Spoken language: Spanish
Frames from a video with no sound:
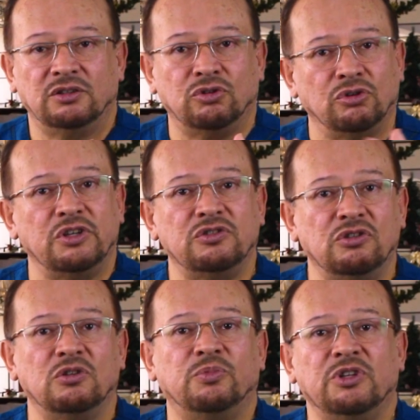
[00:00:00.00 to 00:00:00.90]
Todo
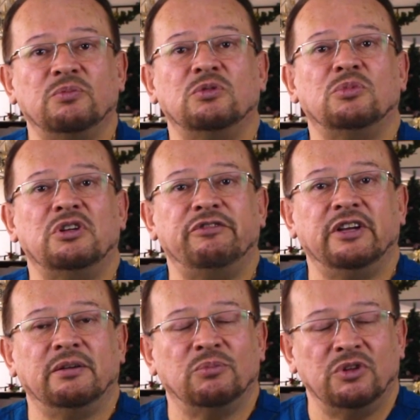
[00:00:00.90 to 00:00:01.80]
eso lo podemos
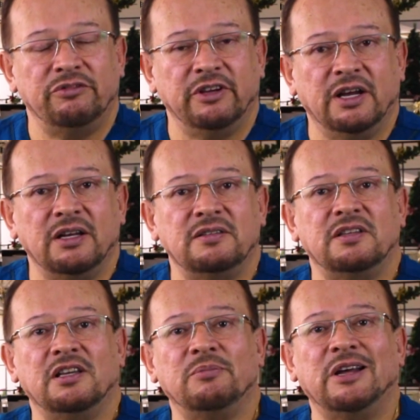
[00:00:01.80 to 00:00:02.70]
modificar y
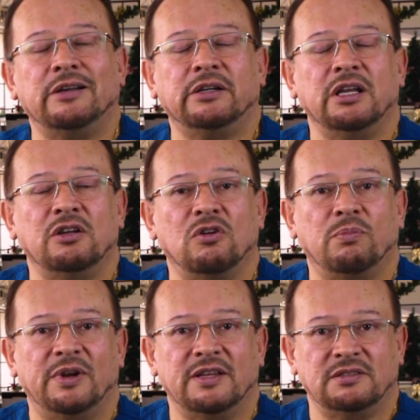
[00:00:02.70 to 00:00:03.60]
se llama
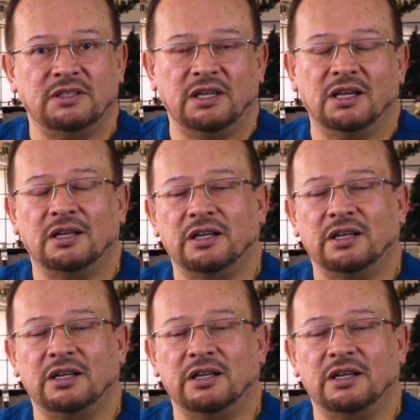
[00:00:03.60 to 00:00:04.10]
rinoplastía.